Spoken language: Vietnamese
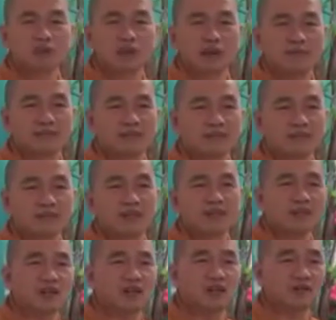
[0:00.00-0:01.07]
tôi làm cái nghi
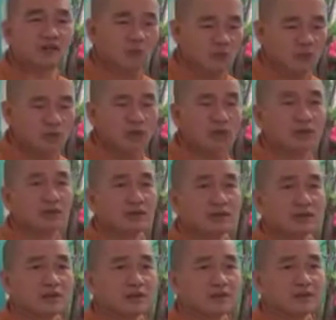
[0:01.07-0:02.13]
thức đó là phụ thôi,
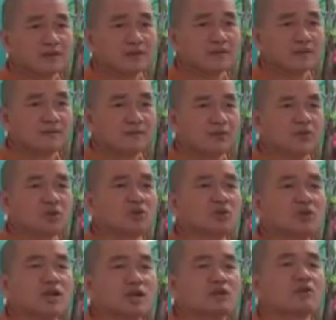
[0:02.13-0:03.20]
mà tôi
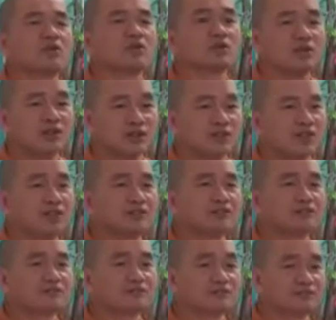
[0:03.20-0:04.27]
hướng dẫn mọi người là
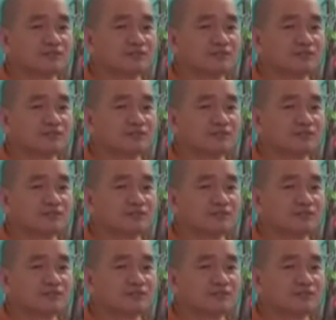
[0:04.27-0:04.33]
chính.